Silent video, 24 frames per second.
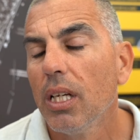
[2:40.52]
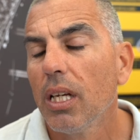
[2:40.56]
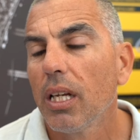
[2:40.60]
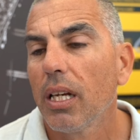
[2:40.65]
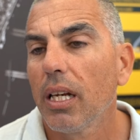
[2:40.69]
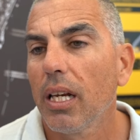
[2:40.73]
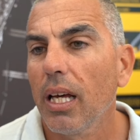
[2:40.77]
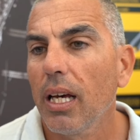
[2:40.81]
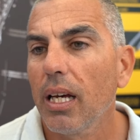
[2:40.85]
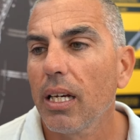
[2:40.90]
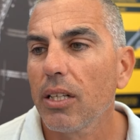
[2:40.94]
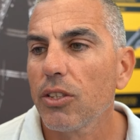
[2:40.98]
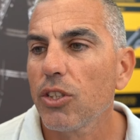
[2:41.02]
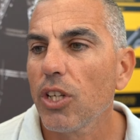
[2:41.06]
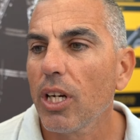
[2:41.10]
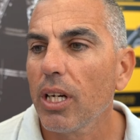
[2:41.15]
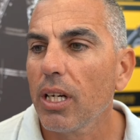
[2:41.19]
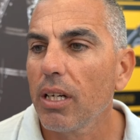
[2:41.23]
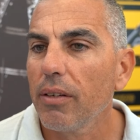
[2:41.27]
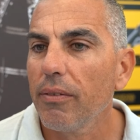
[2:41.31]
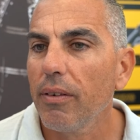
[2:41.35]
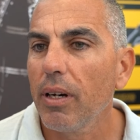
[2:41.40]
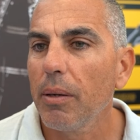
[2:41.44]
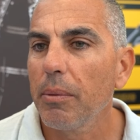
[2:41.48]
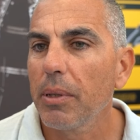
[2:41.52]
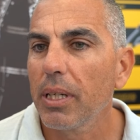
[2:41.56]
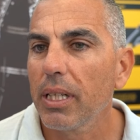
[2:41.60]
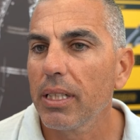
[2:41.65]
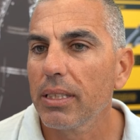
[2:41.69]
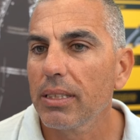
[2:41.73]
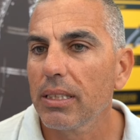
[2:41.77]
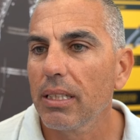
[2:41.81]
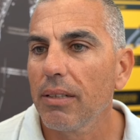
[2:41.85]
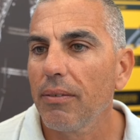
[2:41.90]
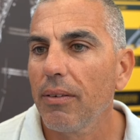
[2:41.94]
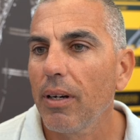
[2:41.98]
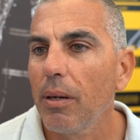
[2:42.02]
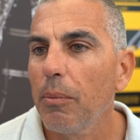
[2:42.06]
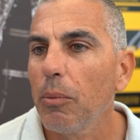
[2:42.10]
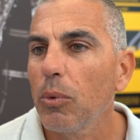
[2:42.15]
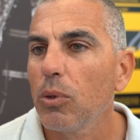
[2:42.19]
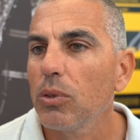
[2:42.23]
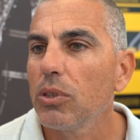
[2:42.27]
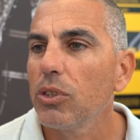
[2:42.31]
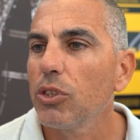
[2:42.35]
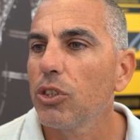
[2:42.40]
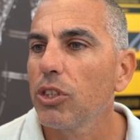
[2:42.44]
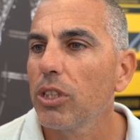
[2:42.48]
la Jack Vabre che
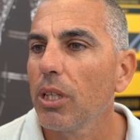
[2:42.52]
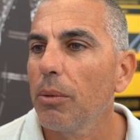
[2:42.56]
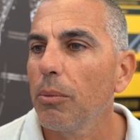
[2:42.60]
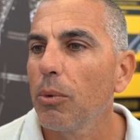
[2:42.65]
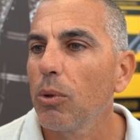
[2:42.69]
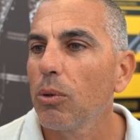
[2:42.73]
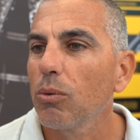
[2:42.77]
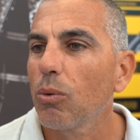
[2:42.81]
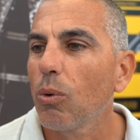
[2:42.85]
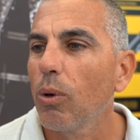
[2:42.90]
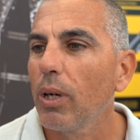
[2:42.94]
stavamo diciamo,